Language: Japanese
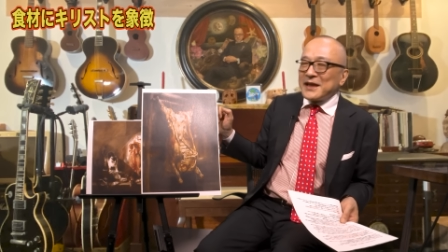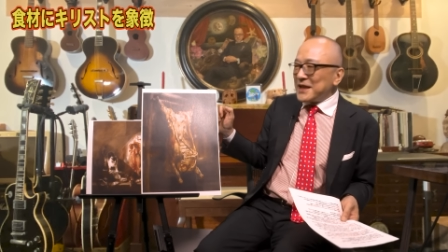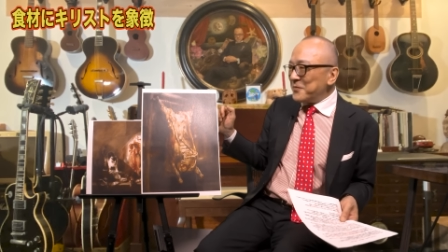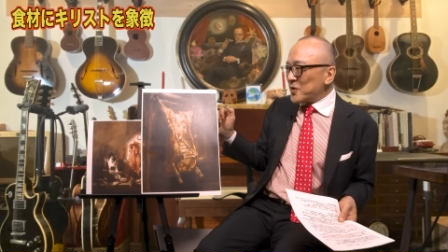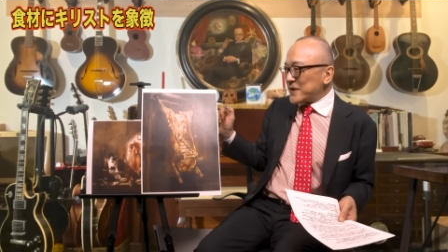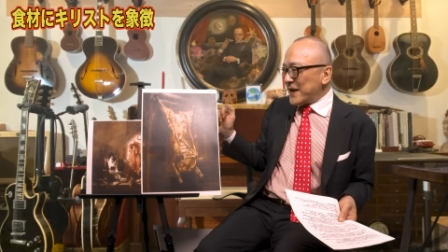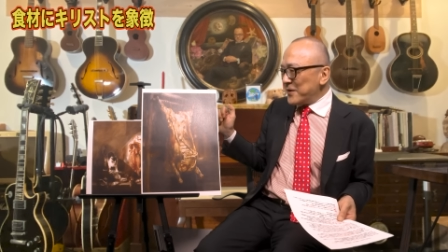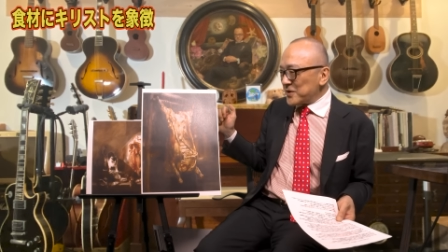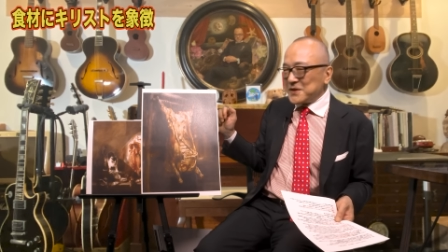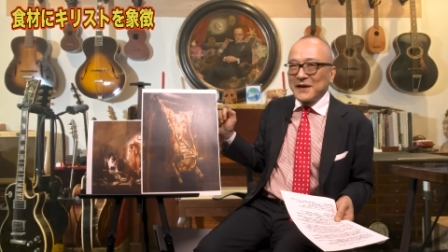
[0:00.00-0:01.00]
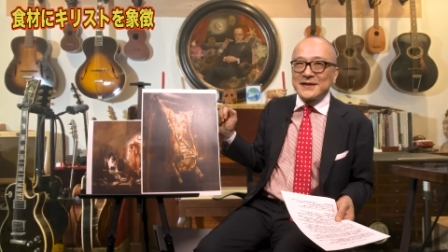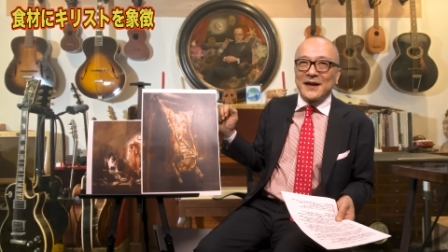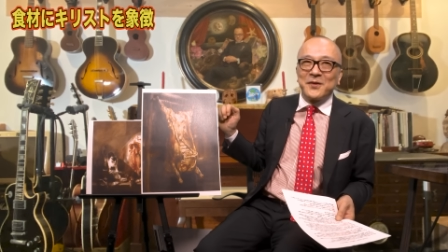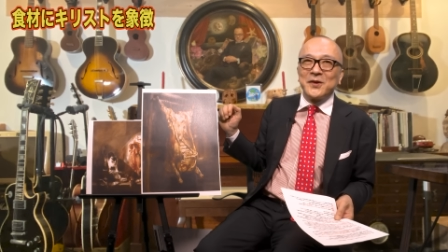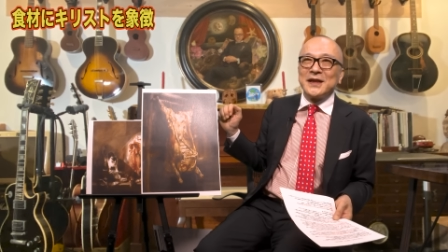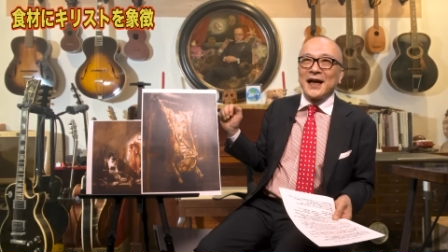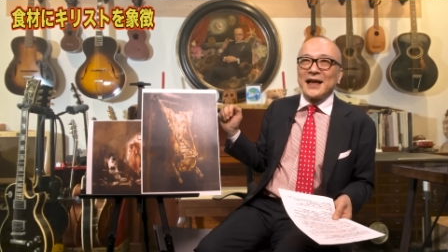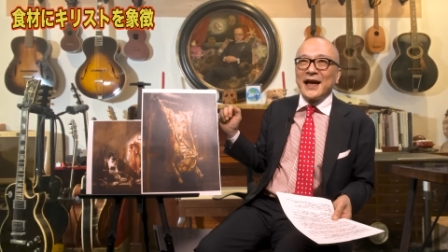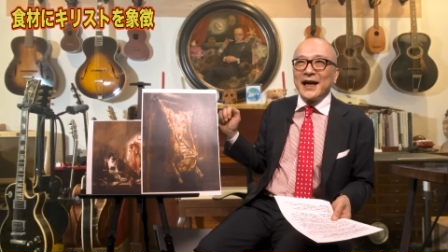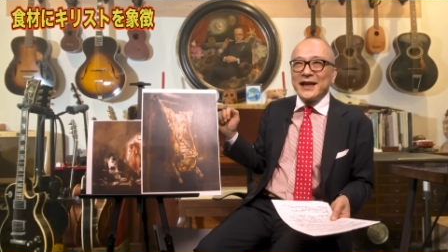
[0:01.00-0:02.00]
だもう西洋人は残酷だ
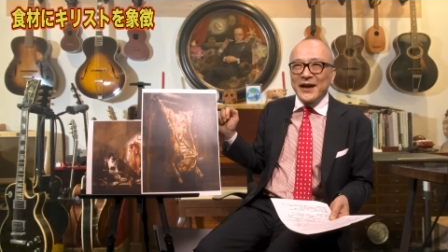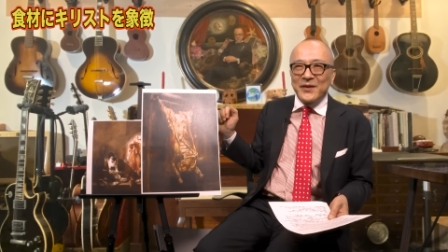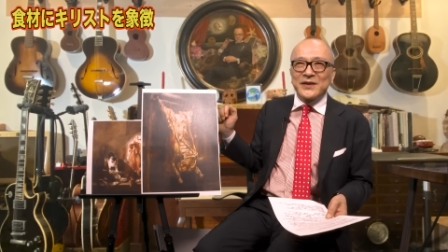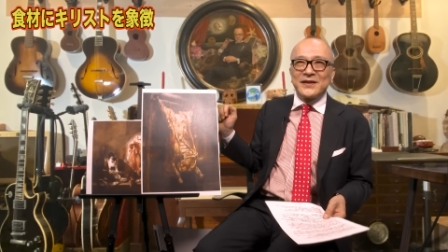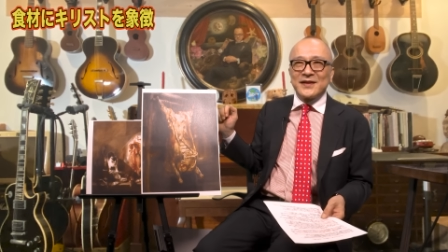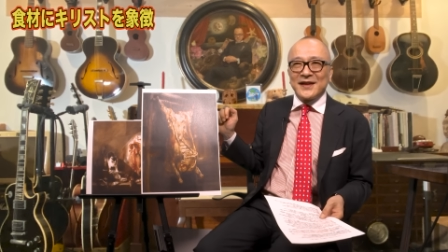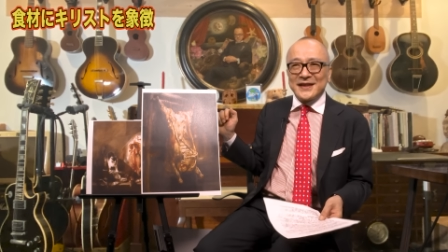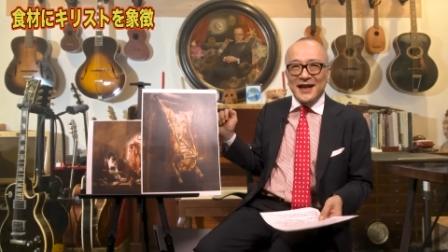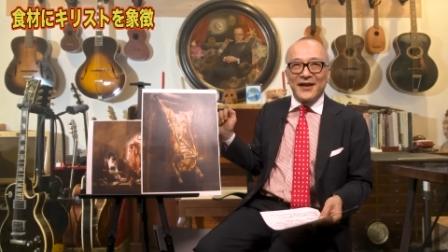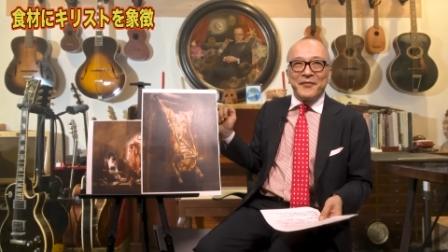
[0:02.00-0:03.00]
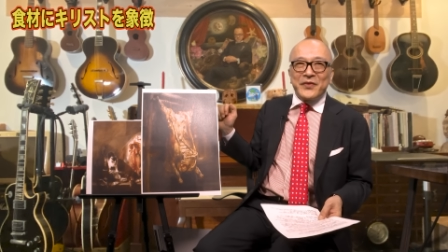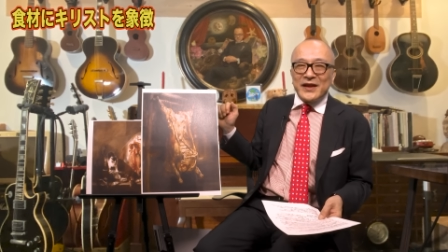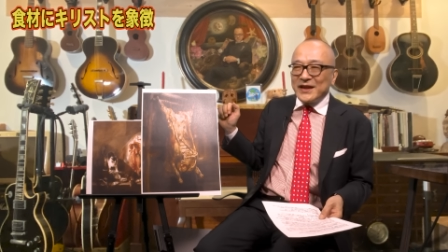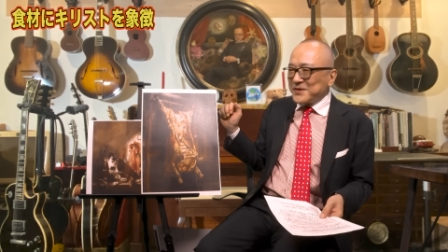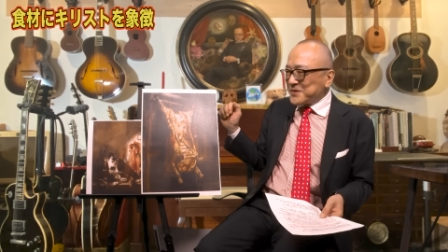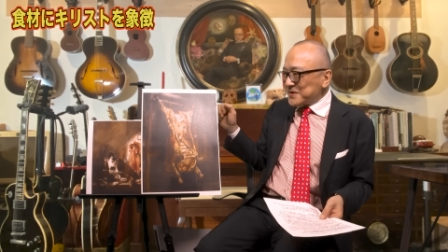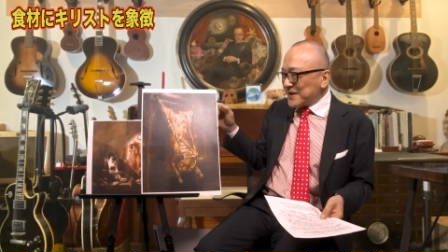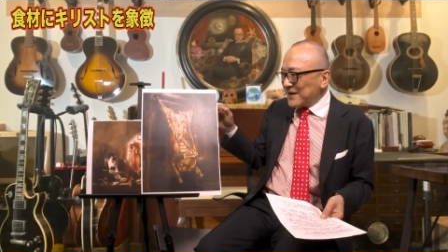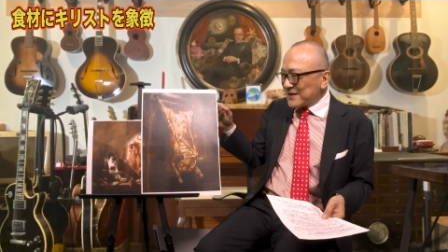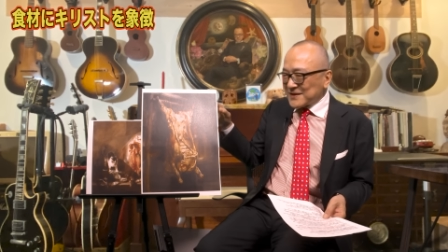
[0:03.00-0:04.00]
から嫌だよとかさ肉食っ
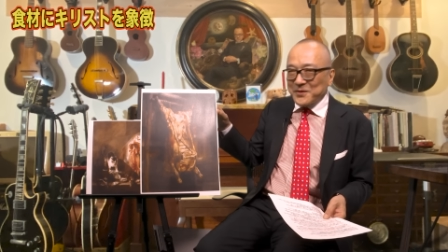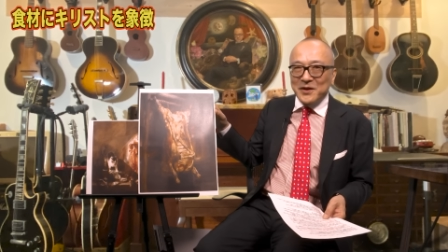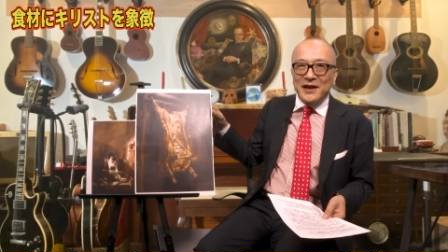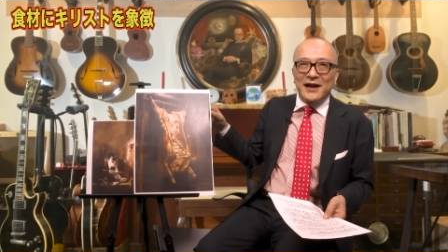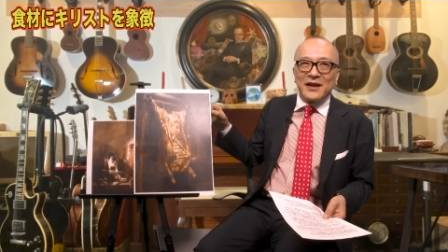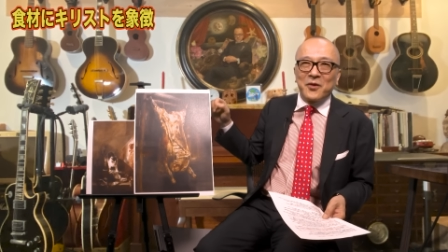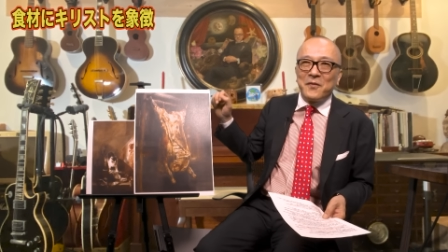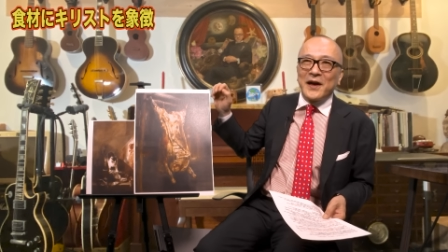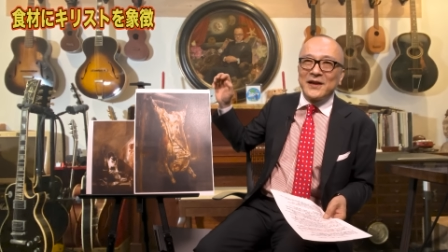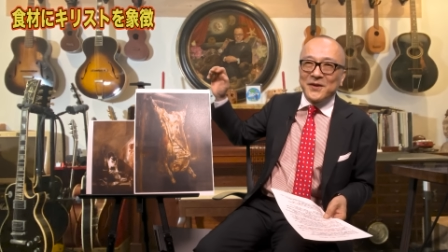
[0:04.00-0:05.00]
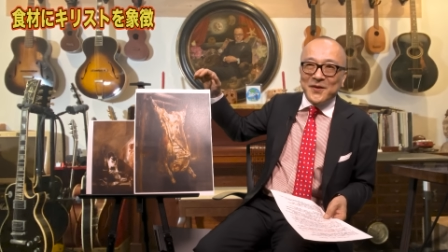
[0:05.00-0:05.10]
てるやつはこれだから困るよ